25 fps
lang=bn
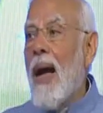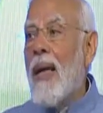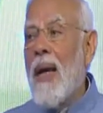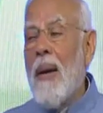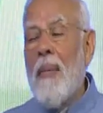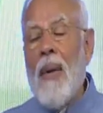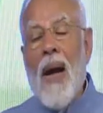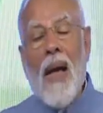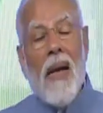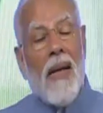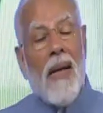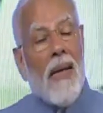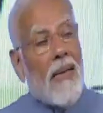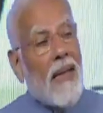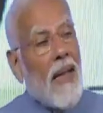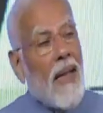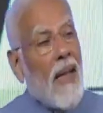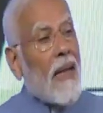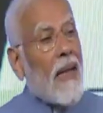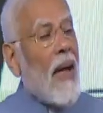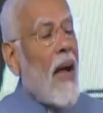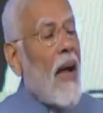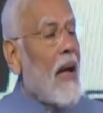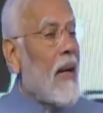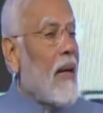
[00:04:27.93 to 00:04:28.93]
আজ
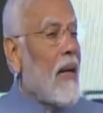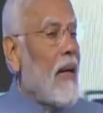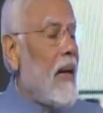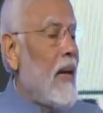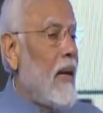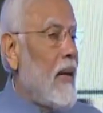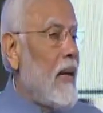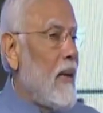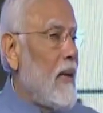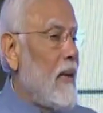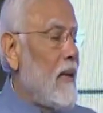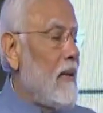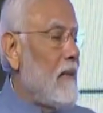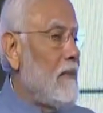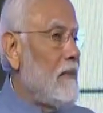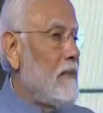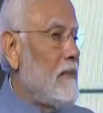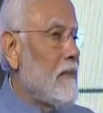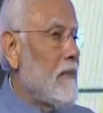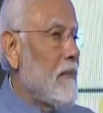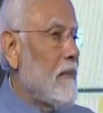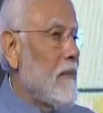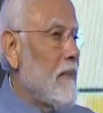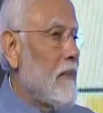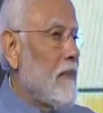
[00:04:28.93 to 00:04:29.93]
আমাদের সরকার
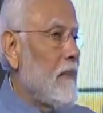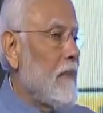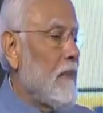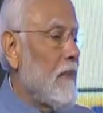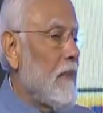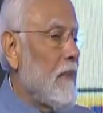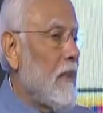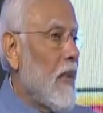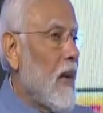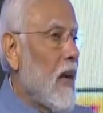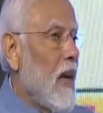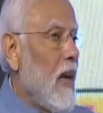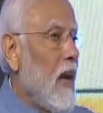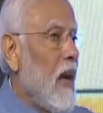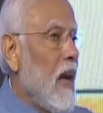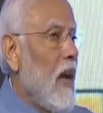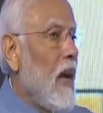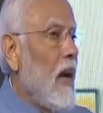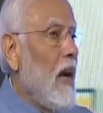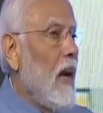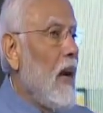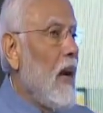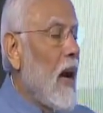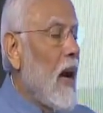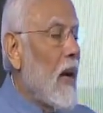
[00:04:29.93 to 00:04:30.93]

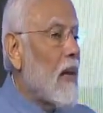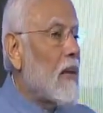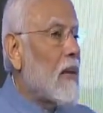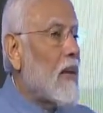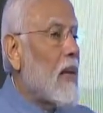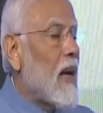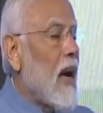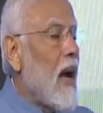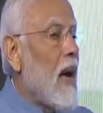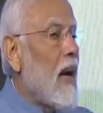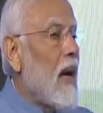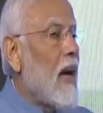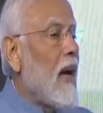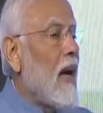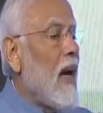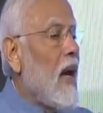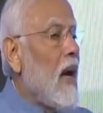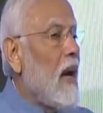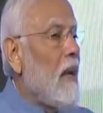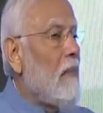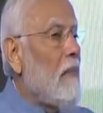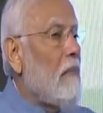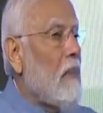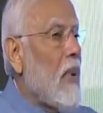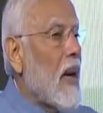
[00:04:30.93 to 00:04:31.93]
শামুকের
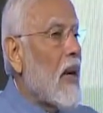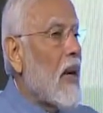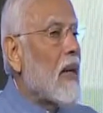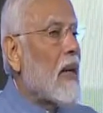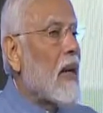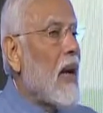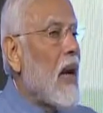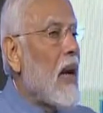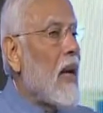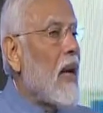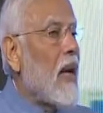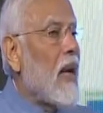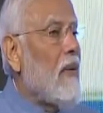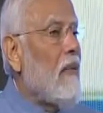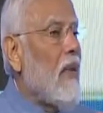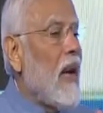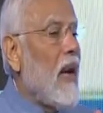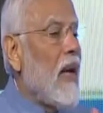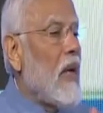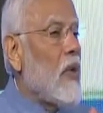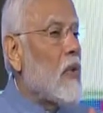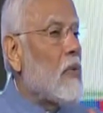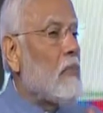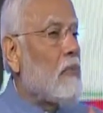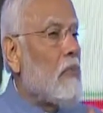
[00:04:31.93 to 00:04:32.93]
গতিতে কাজ করার
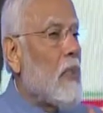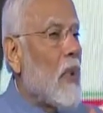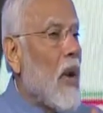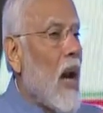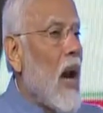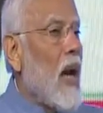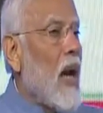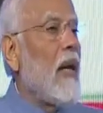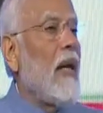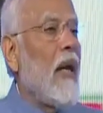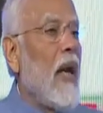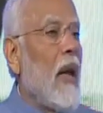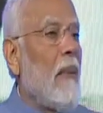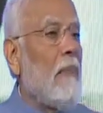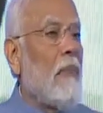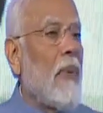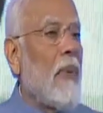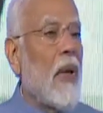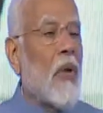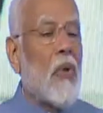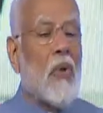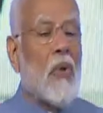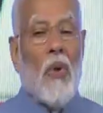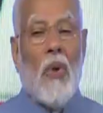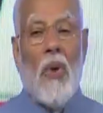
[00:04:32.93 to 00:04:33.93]
সেই পুরনো
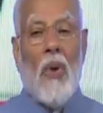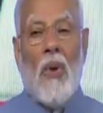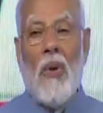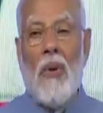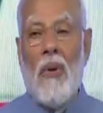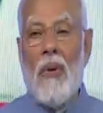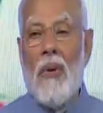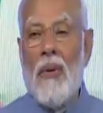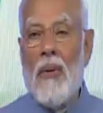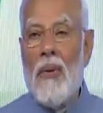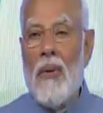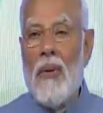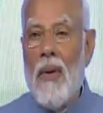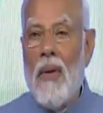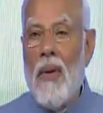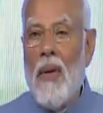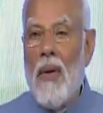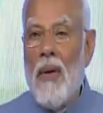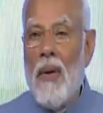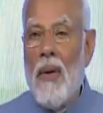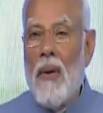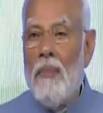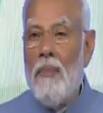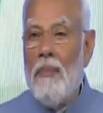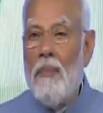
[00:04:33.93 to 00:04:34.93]
অ্যাপ্রোচ ছেড়ে
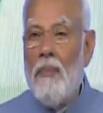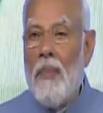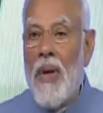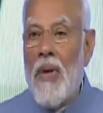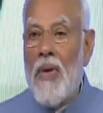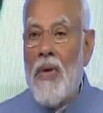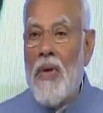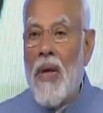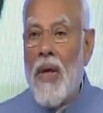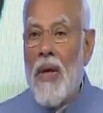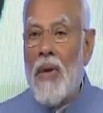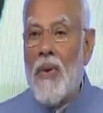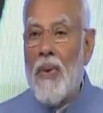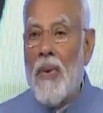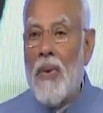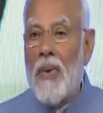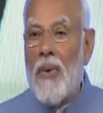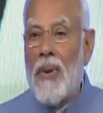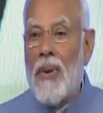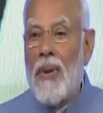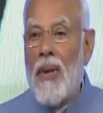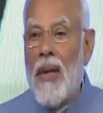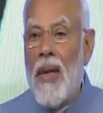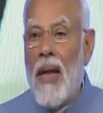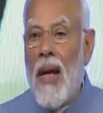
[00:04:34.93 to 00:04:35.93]
নতুন
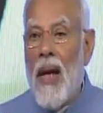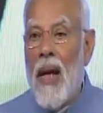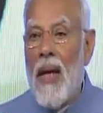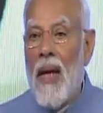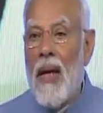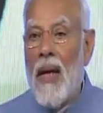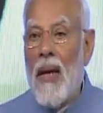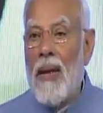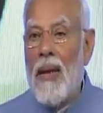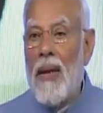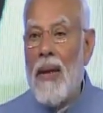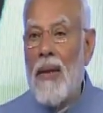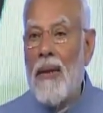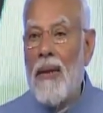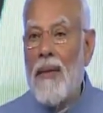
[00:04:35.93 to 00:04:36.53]
করে ভেবেছে